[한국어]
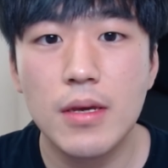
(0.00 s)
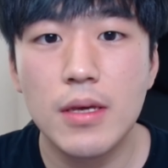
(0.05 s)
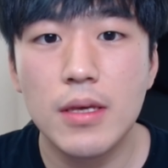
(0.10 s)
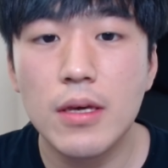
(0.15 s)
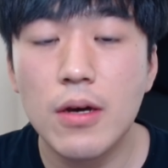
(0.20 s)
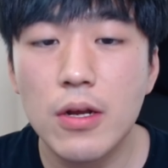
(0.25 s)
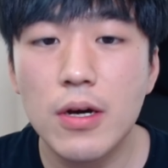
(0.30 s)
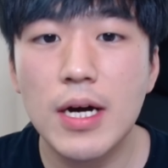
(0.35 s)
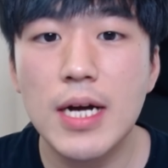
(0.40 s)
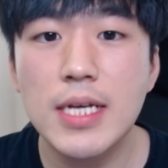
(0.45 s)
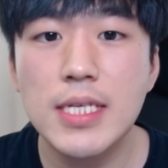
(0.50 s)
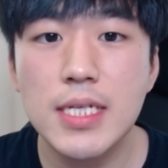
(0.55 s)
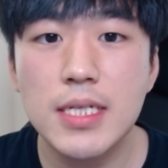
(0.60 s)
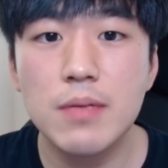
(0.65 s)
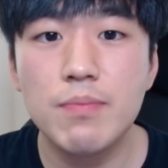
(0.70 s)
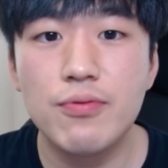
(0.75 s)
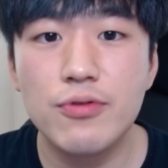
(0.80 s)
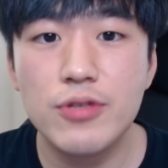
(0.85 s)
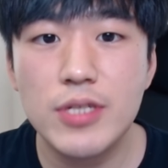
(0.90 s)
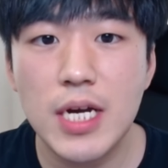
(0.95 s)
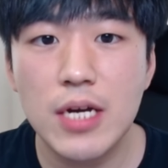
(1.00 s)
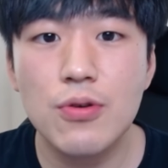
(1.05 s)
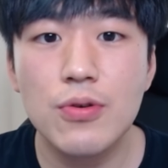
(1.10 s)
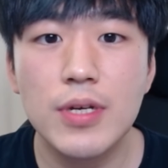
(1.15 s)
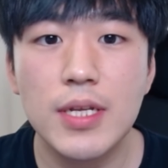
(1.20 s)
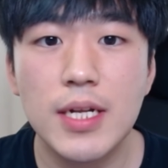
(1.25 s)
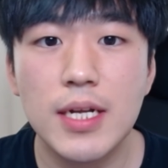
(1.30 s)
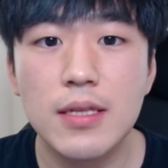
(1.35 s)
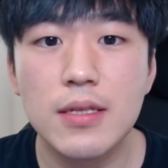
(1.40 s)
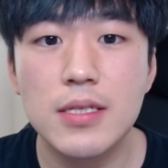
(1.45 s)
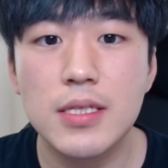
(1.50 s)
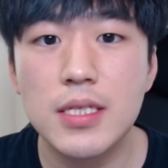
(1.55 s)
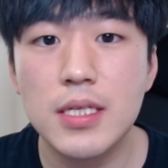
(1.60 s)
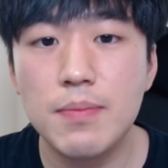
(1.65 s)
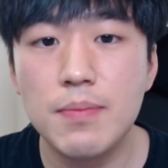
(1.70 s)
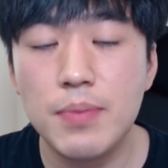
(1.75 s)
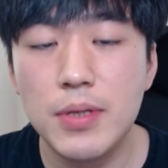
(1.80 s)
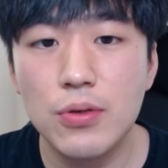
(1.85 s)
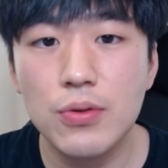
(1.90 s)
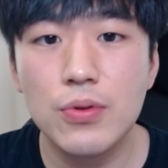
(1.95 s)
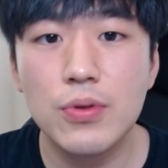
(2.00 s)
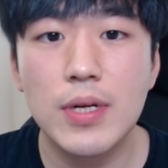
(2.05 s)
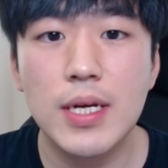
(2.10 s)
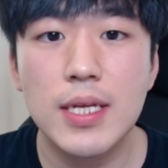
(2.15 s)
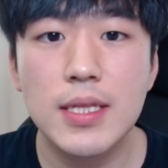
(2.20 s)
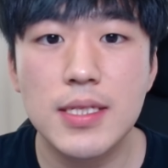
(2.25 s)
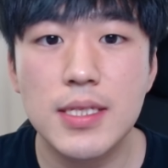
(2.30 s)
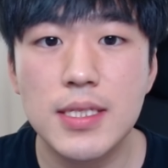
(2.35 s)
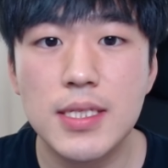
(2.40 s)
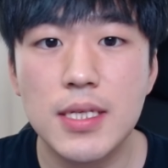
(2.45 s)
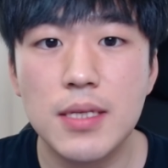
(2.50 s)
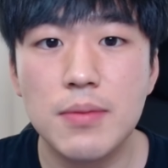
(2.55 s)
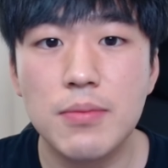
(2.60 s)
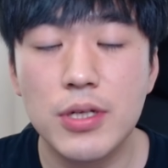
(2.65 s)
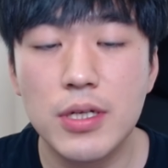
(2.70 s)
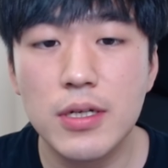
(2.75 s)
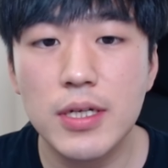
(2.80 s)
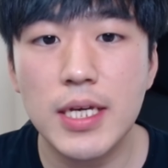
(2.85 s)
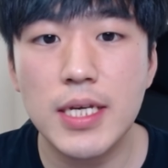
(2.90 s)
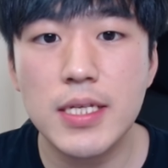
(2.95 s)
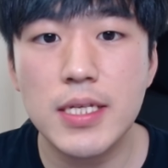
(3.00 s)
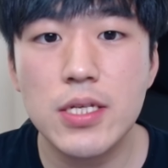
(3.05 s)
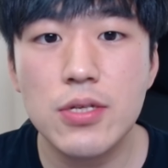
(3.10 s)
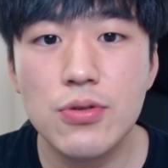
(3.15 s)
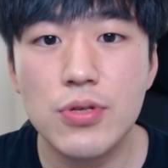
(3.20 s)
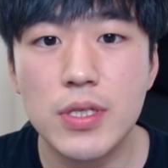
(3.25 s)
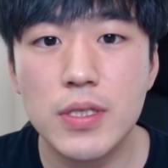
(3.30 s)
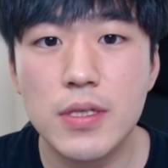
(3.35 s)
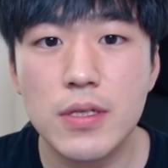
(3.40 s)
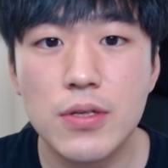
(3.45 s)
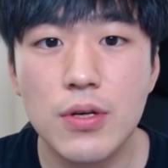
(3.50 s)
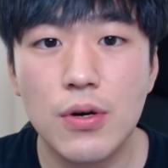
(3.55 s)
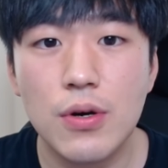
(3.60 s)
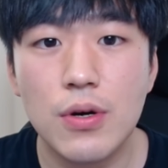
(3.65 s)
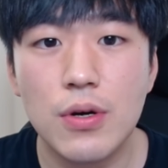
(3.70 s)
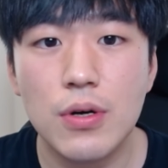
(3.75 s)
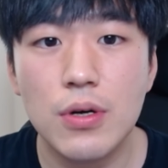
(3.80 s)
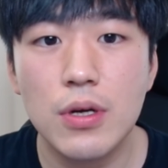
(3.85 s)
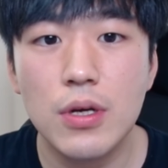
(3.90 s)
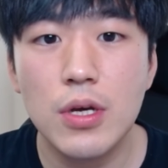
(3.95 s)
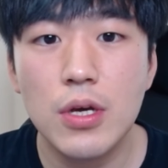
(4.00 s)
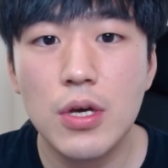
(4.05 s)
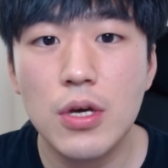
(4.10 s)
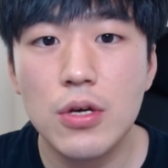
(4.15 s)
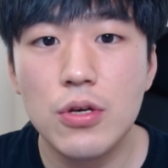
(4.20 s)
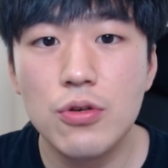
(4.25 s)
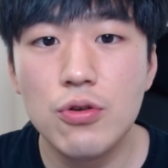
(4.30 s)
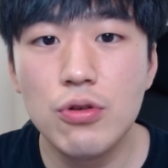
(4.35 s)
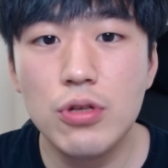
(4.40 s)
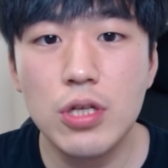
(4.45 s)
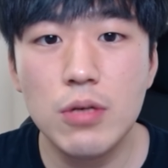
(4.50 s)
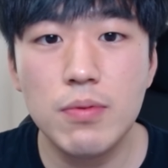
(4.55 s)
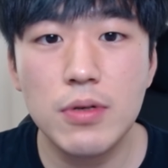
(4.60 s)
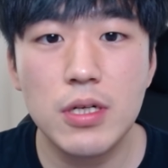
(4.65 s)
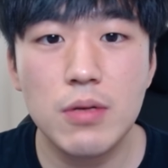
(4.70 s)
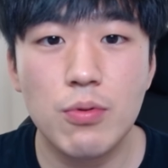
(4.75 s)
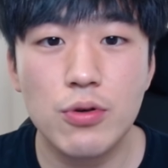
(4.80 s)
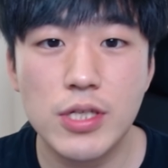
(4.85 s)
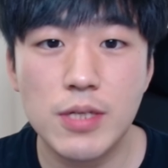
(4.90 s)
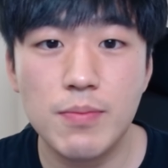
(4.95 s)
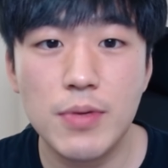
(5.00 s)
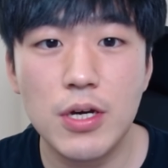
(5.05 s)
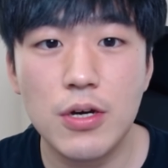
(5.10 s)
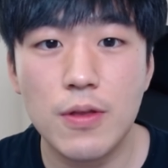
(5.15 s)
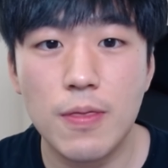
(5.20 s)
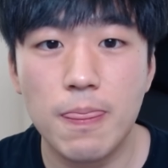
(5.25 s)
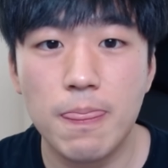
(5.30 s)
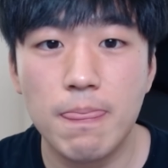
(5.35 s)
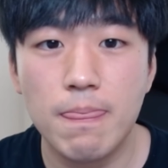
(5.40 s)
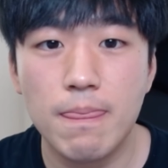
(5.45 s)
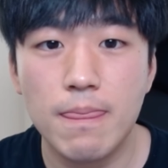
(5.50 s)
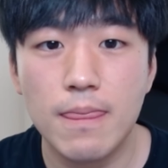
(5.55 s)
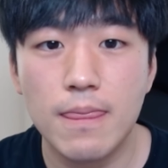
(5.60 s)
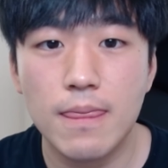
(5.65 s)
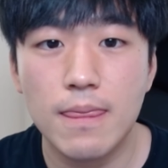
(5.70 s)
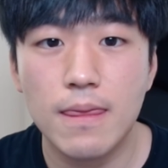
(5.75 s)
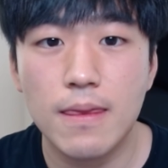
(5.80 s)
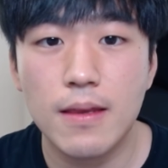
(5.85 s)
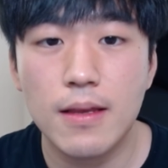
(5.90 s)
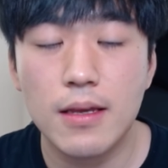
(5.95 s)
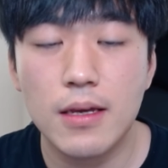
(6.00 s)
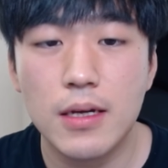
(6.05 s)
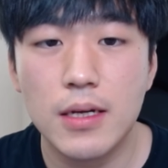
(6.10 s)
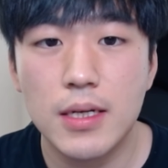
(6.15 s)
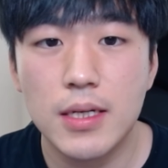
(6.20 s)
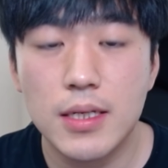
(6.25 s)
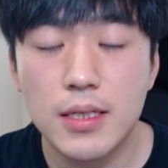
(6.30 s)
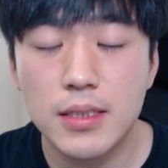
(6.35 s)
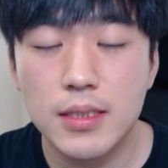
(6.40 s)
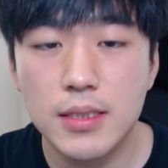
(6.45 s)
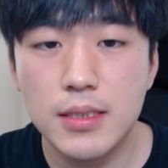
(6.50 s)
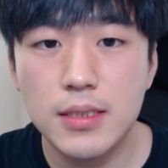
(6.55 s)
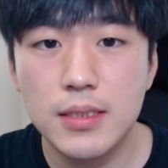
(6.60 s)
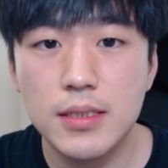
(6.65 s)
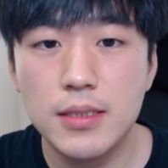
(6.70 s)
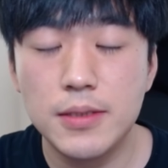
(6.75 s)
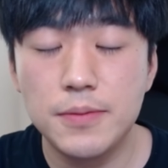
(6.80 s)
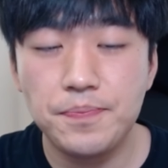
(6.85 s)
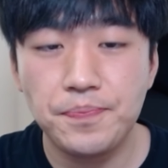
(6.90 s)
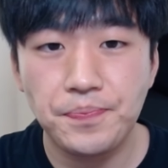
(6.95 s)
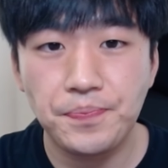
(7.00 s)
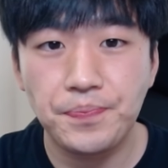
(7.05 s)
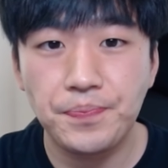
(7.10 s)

여러 가지 그 부작용이라든지 피로도라든지 뭐 이런 게 있을 수 있어서 유튜브를 보시면 그